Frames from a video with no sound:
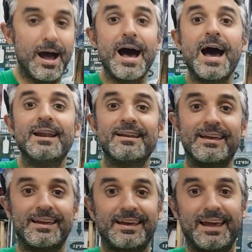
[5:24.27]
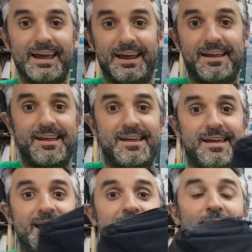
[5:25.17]
Al que,
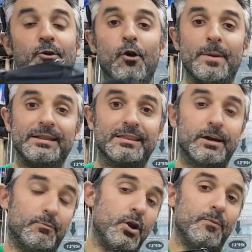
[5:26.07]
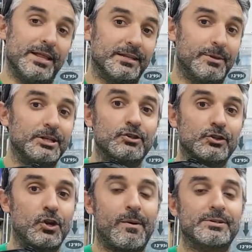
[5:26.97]
eh, al comentar... Bueno, evidentemente el
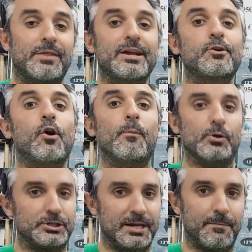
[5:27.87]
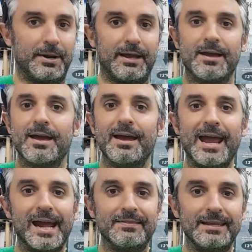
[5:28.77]
sorteo lo vamos a hacer como siempre,
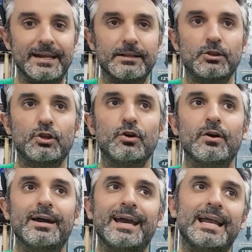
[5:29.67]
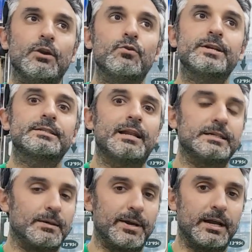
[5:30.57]
en directo el lunes de
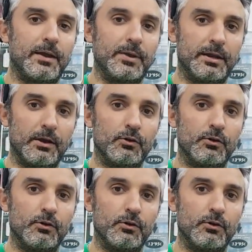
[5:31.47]
la semana que viene.